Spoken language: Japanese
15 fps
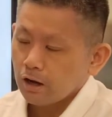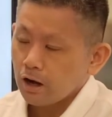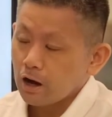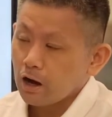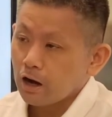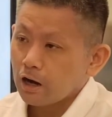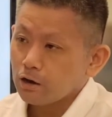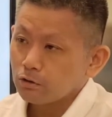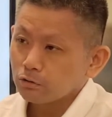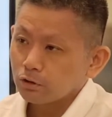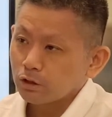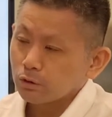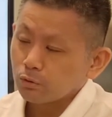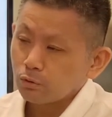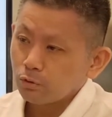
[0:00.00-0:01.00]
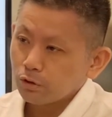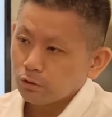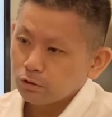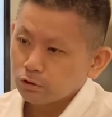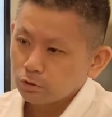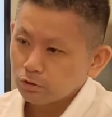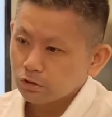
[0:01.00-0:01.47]
ああの時これ
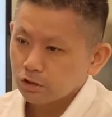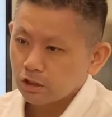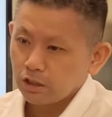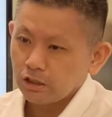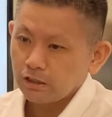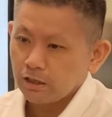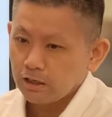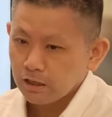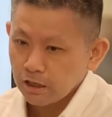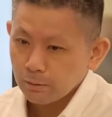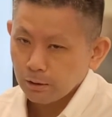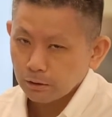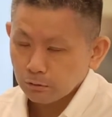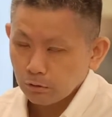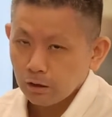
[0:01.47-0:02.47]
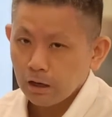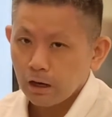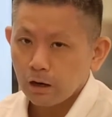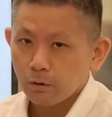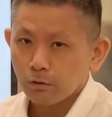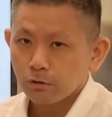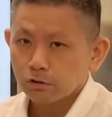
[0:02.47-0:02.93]
を一つ聞いていけばとか、
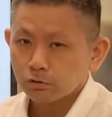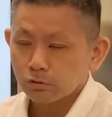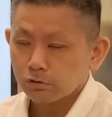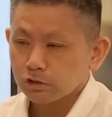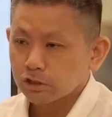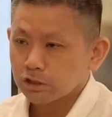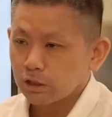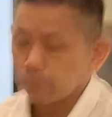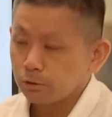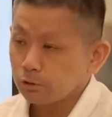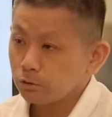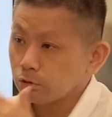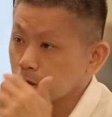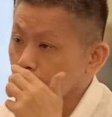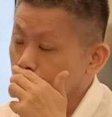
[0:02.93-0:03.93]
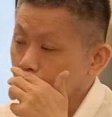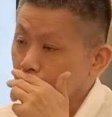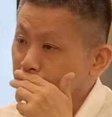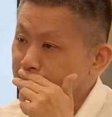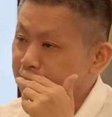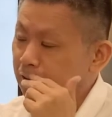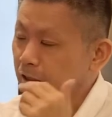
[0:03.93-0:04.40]
あこれを一つ調べておけ
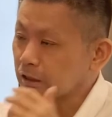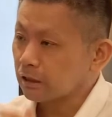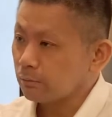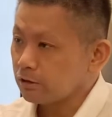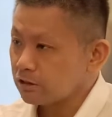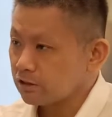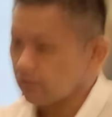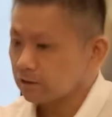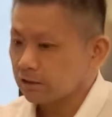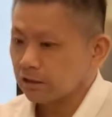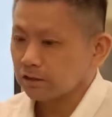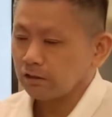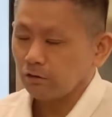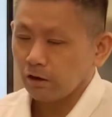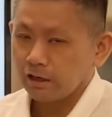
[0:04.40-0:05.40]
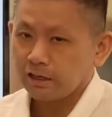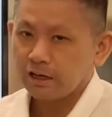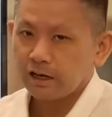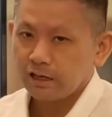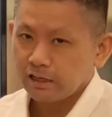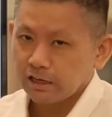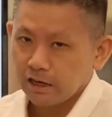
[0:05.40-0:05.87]
ば防げたミスだったっていうのが意
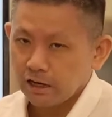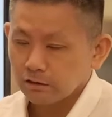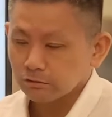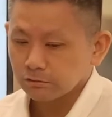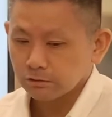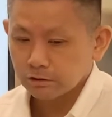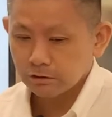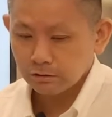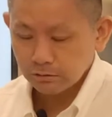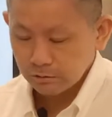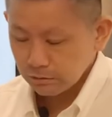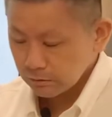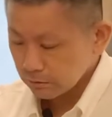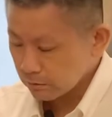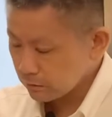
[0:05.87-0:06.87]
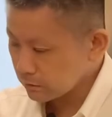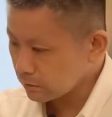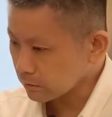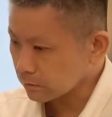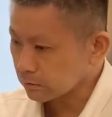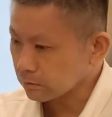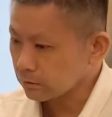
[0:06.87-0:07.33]
外にあるんですよね、
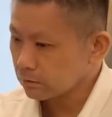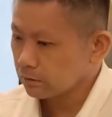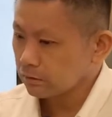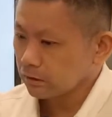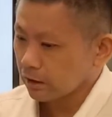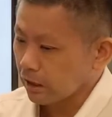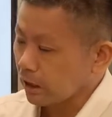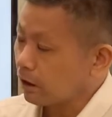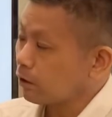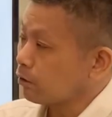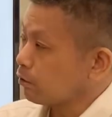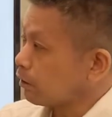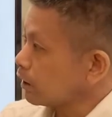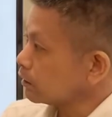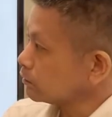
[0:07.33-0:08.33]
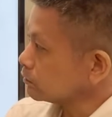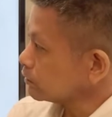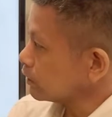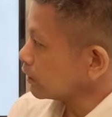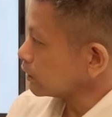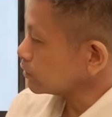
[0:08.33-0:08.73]
うん、結構あるっていうか